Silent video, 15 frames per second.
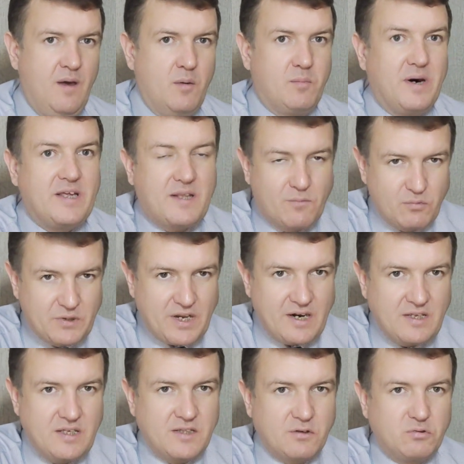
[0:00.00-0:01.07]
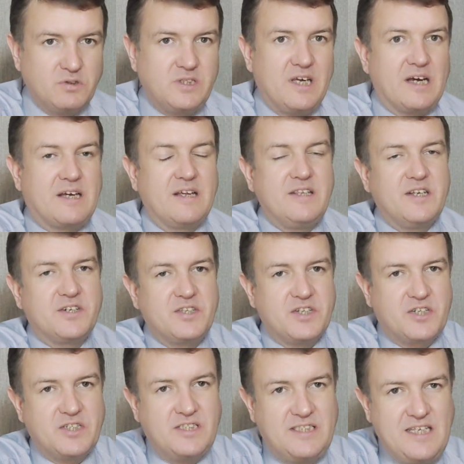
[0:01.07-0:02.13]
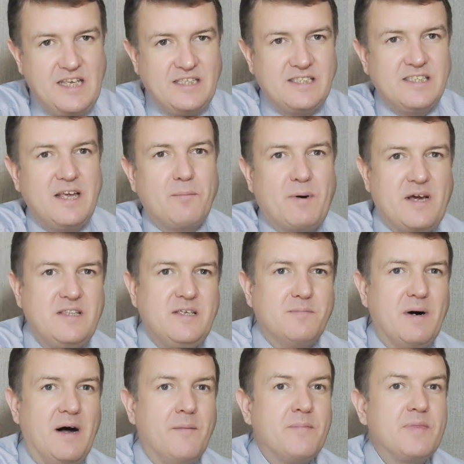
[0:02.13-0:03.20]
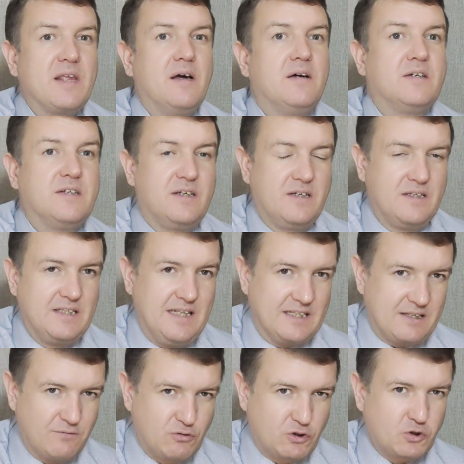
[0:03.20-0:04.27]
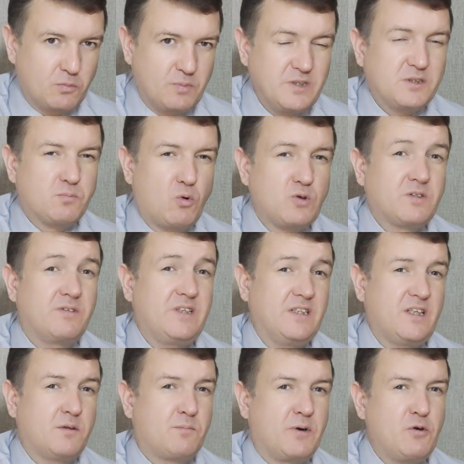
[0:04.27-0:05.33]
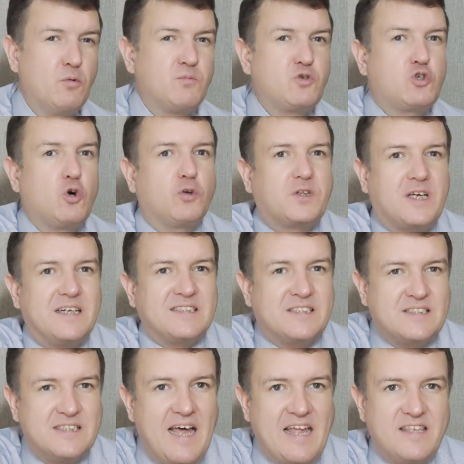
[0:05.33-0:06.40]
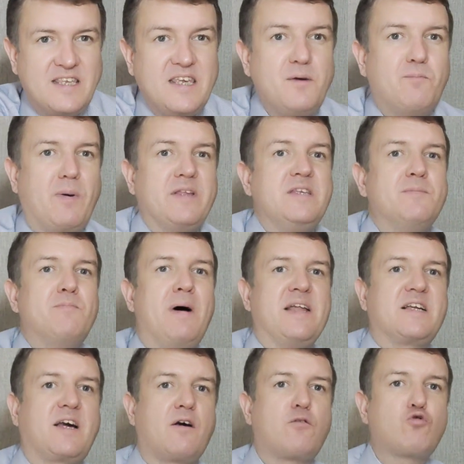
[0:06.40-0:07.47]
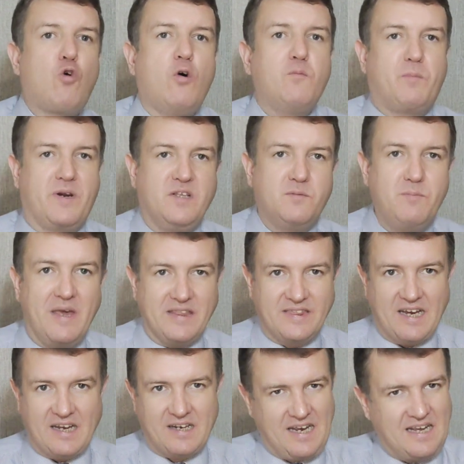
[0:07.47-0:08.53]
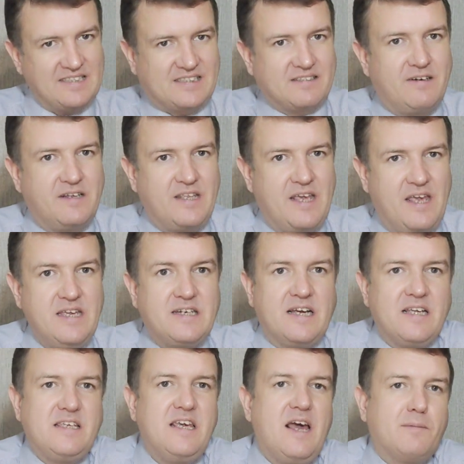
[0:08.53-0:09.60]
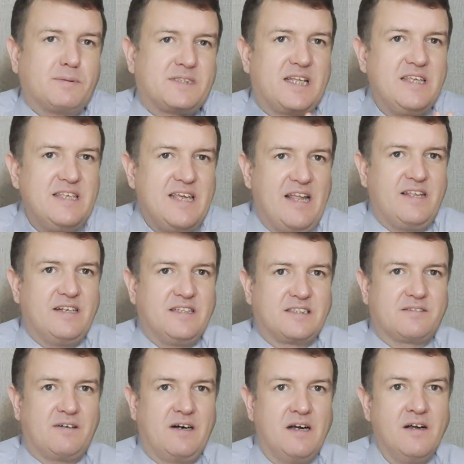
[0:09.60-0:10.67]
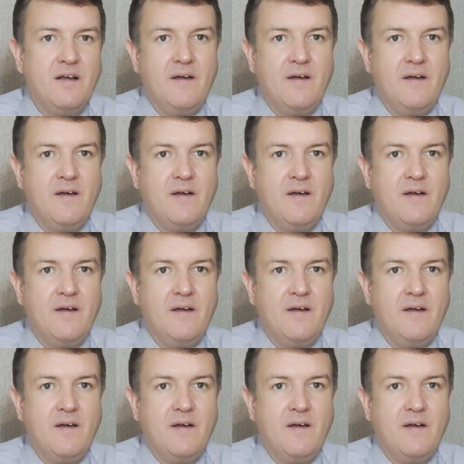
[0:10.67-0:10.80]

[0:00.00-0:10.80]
Поэтому, дорогие друзья, конечно же, здесь необходимо Э, для того, чтобы использовать этот прием, четко знать и понимать, какой предмет доказывания и какие обстоятельства,